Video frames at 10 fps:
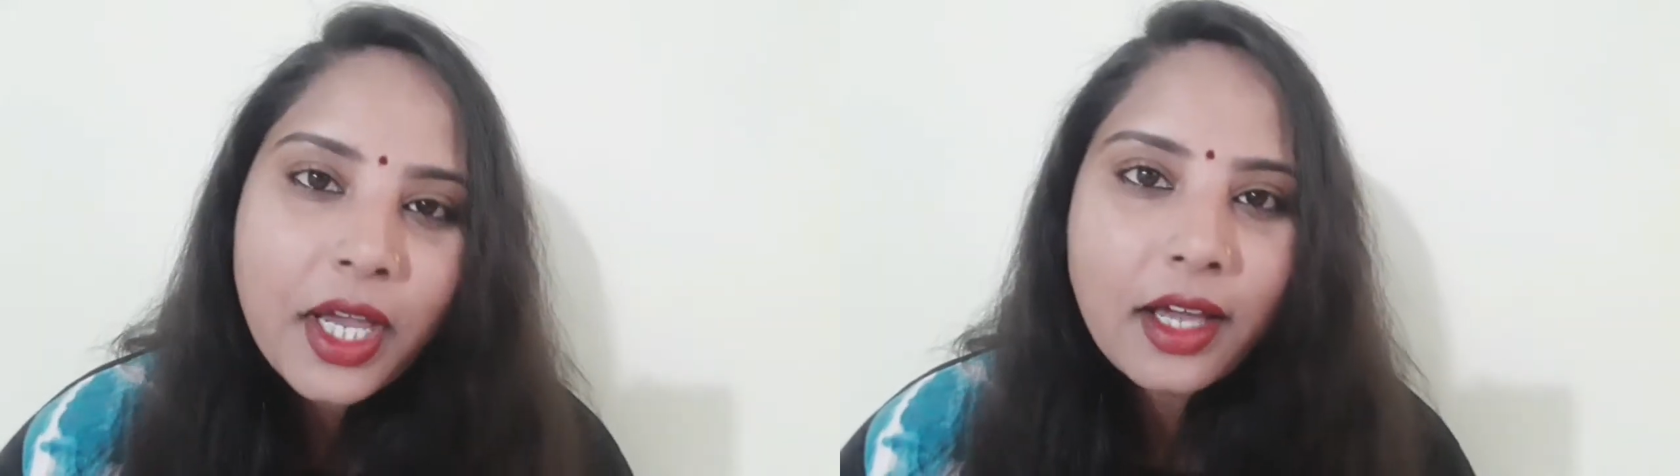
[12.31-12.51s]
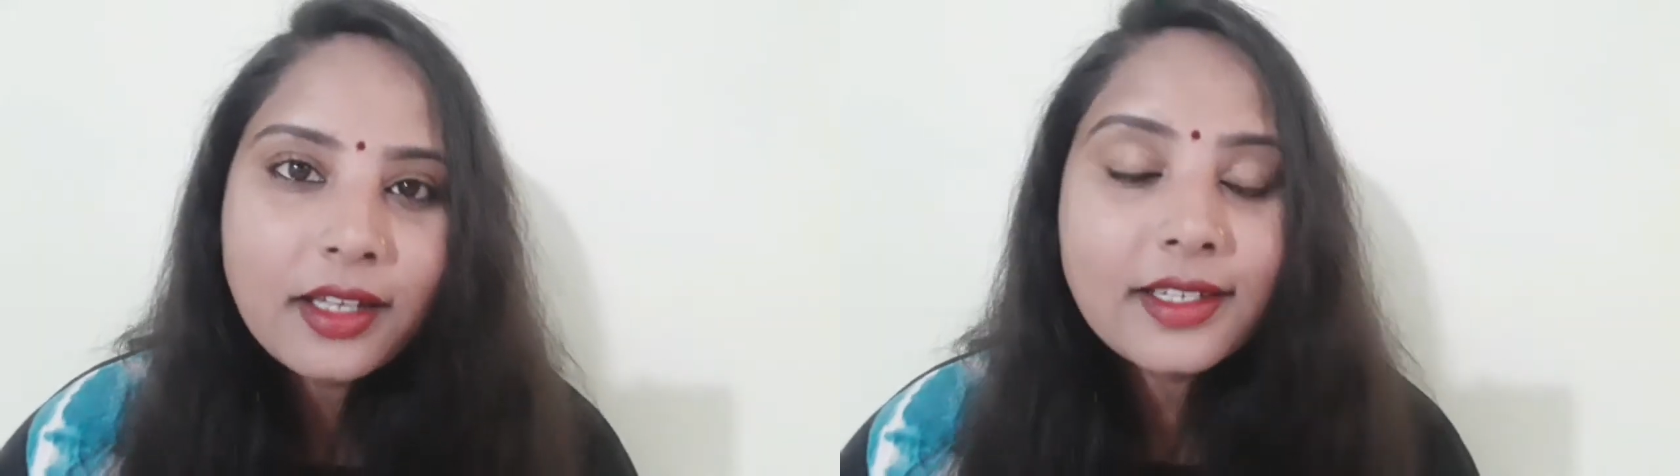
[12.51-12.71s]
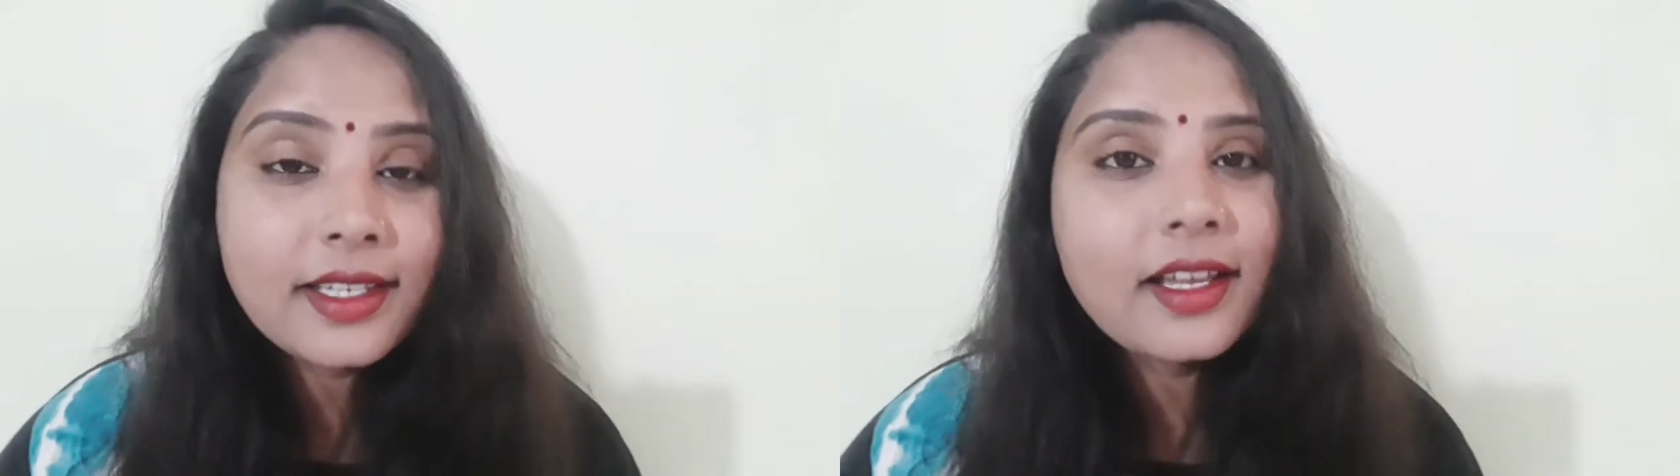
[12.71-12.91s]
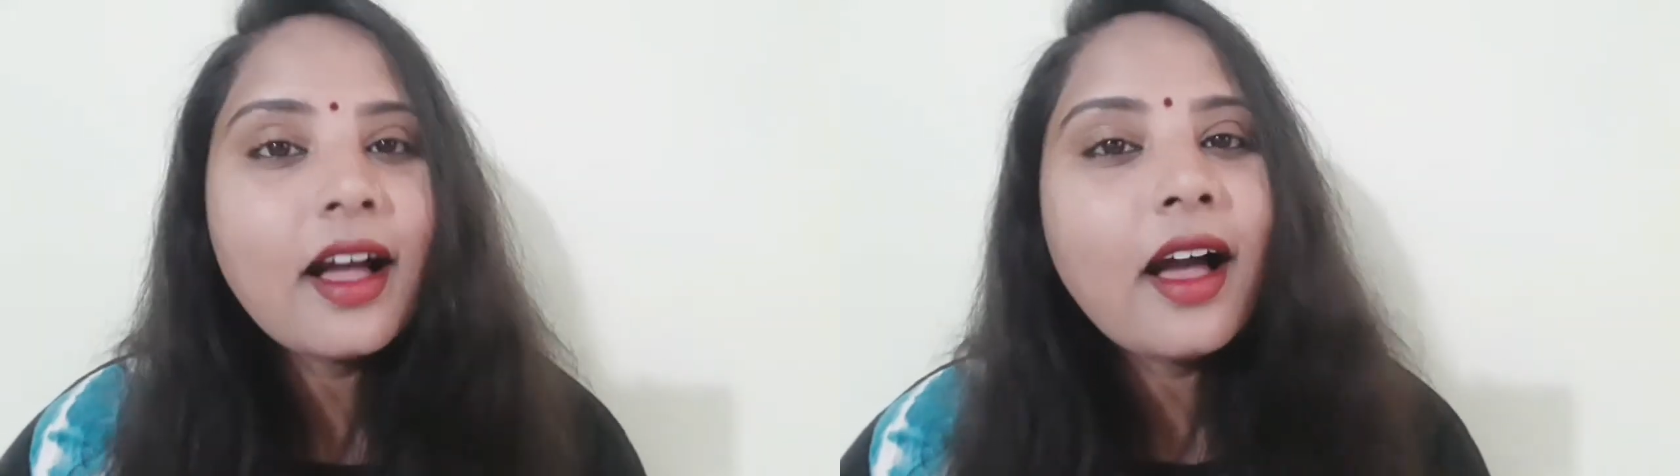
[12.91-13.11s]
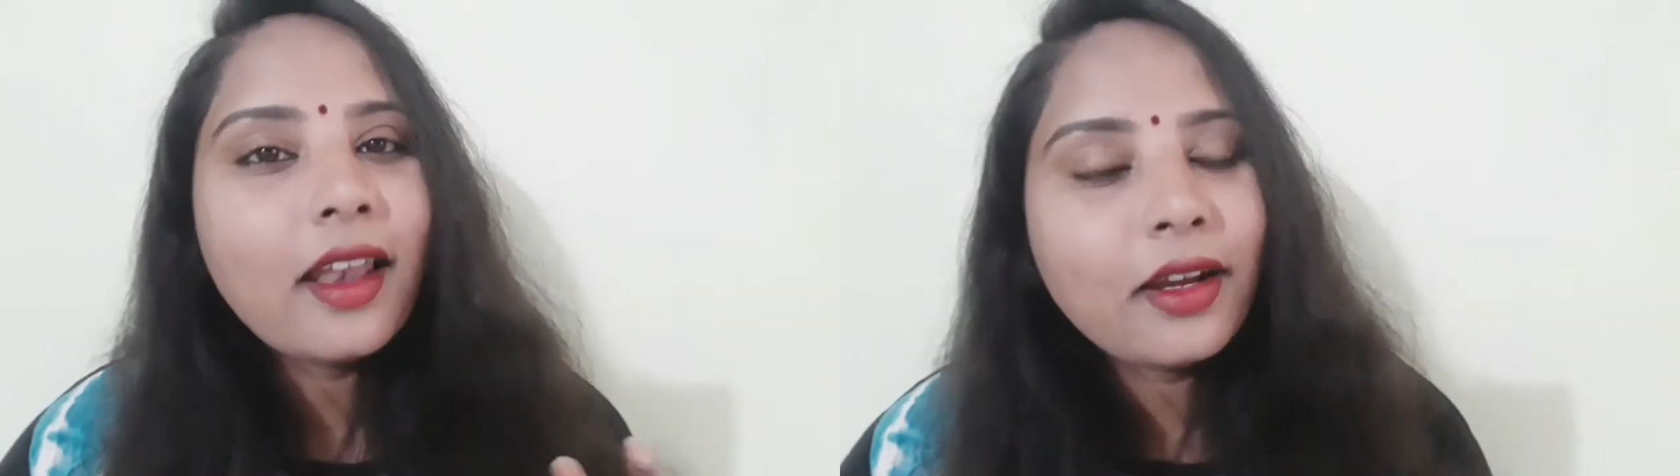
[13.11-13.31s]
भी हर किसी
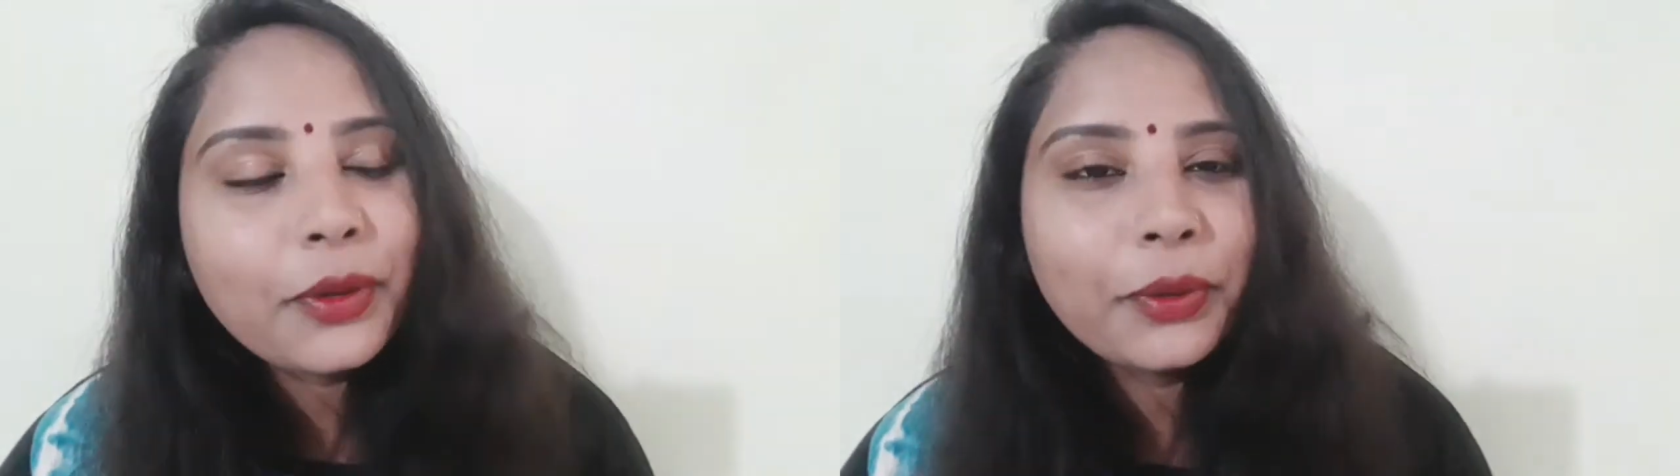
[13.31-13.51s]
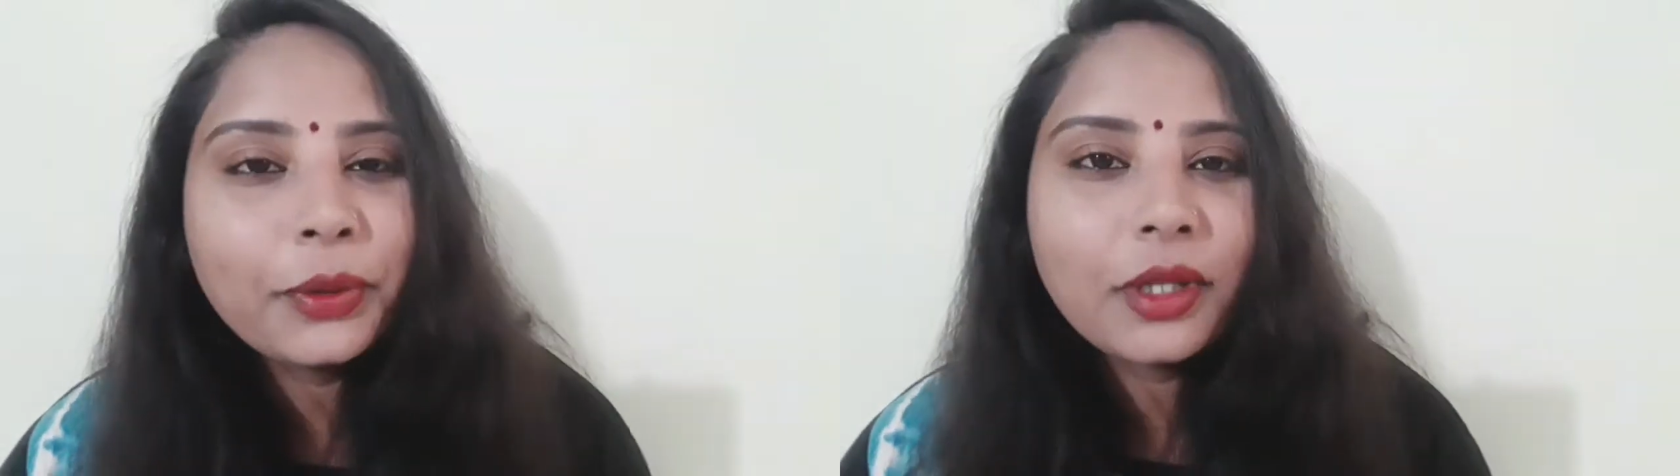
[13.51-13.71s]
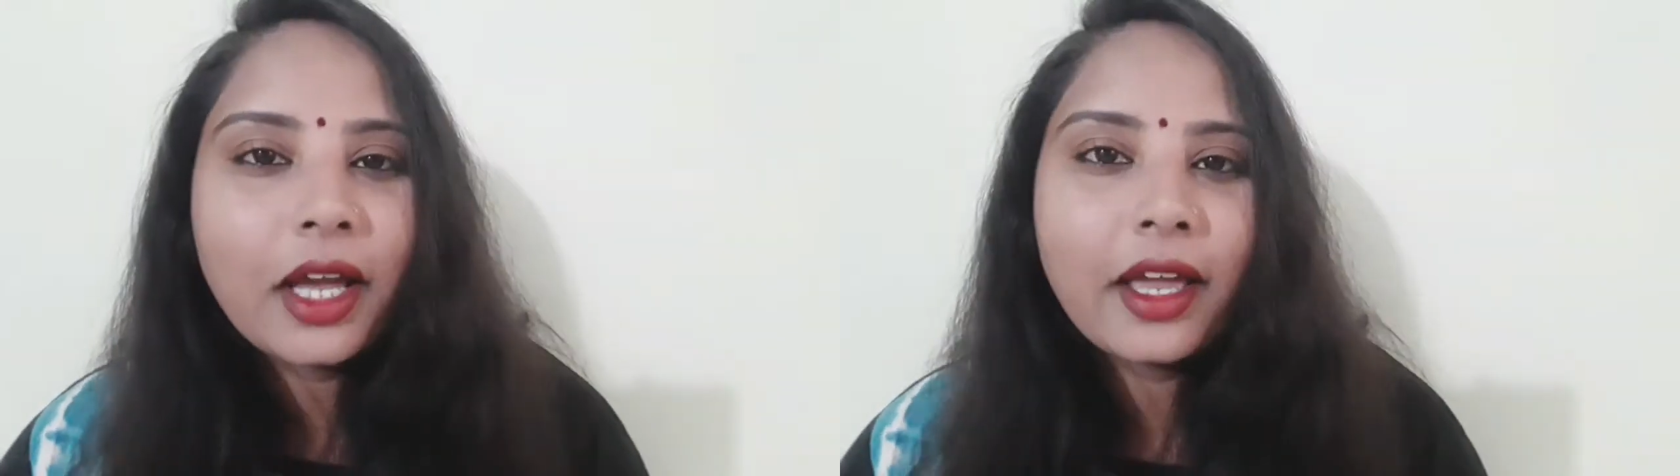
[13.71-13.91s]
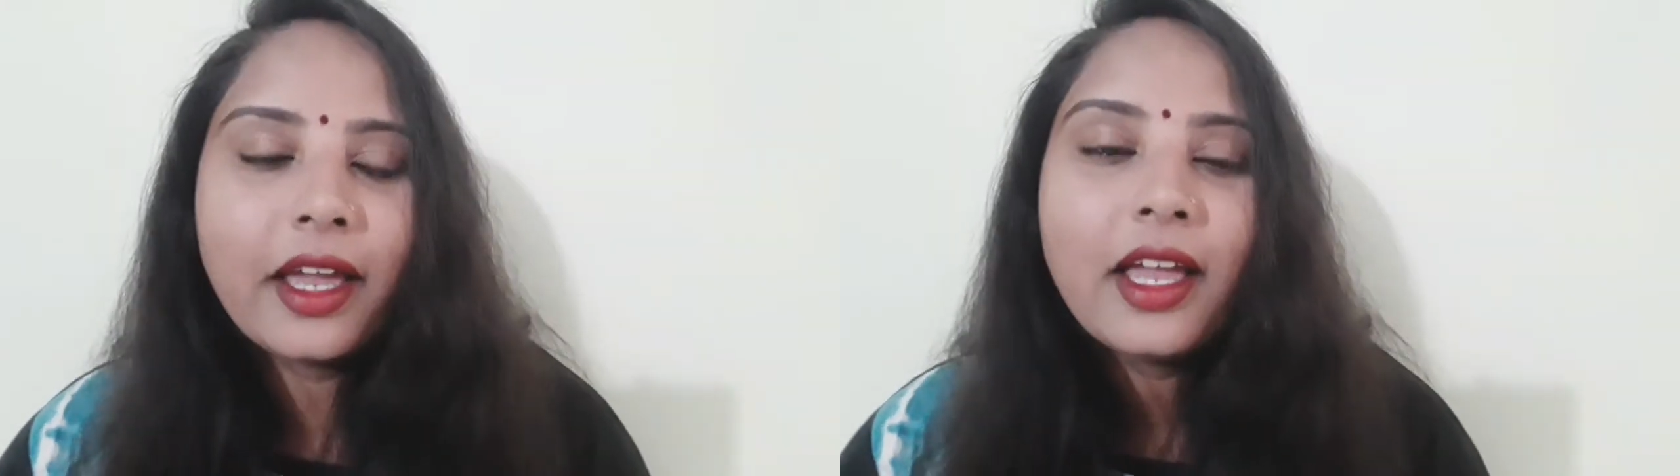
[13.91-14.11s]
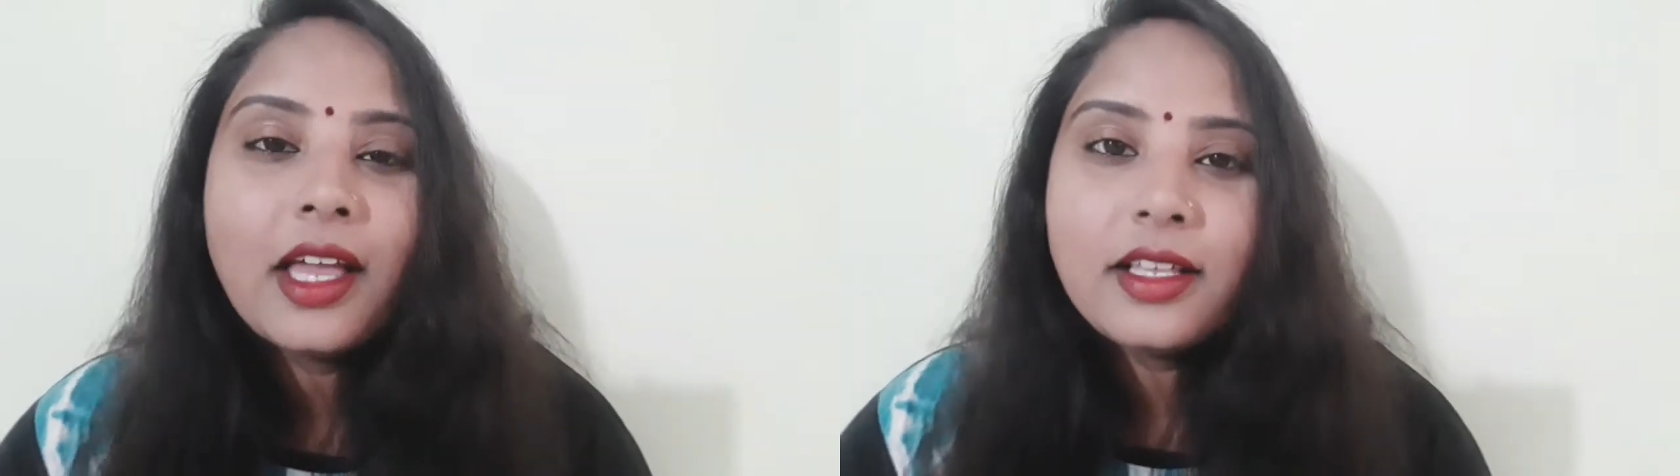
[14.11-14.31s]
का अलग होता है